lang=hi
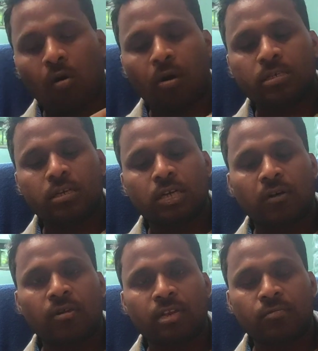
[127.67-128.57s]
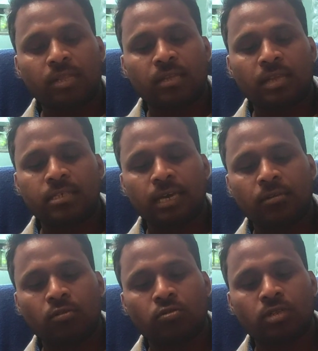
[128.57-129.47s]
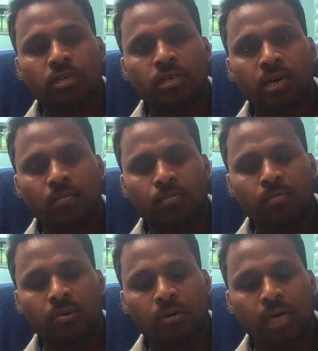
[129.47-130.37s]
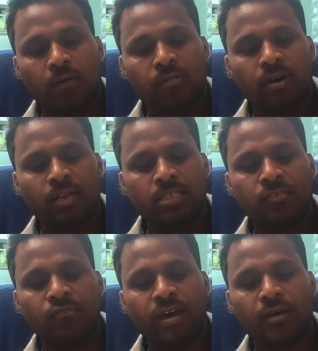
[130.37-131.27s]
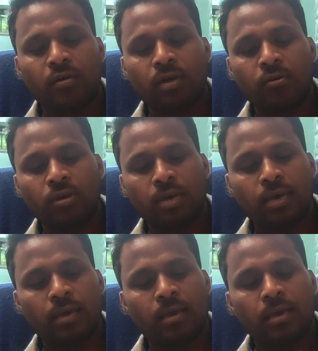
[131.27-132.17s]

और इसके टावल की बात करी जाए तो दोस्तों देखिए आप टावल वाली इसकी वैरगो लगी हुई है